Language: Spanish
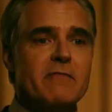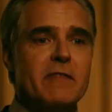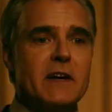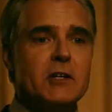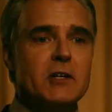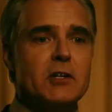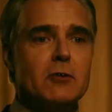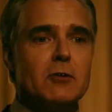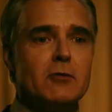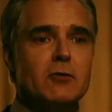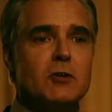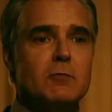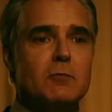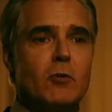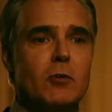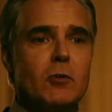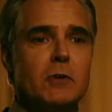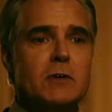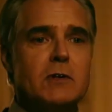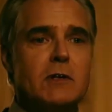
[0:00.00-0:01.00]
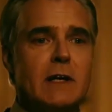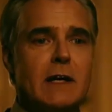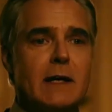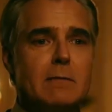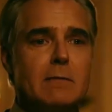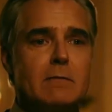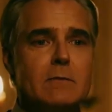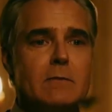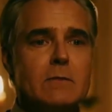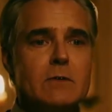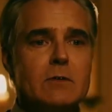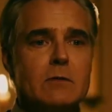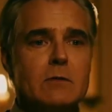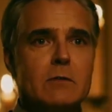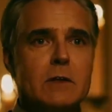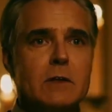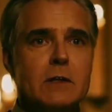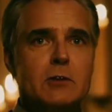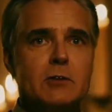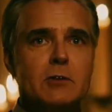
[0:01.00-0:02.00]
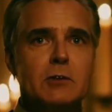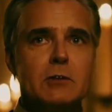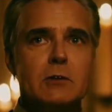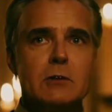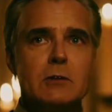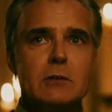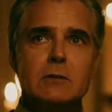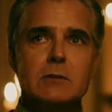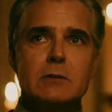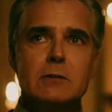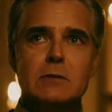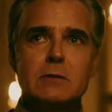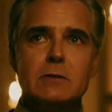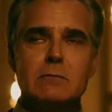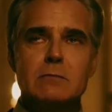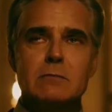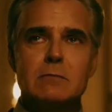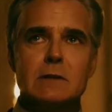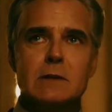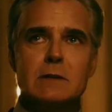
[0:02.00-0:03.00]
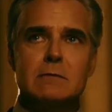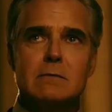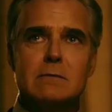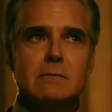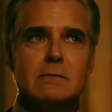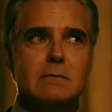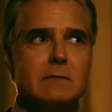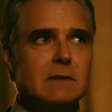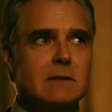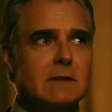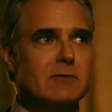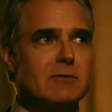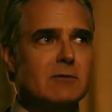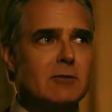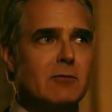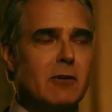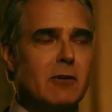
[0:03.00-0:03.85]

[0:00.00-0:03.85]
la familia en tiempos modernos inclusive logró comprar a cuatro equipos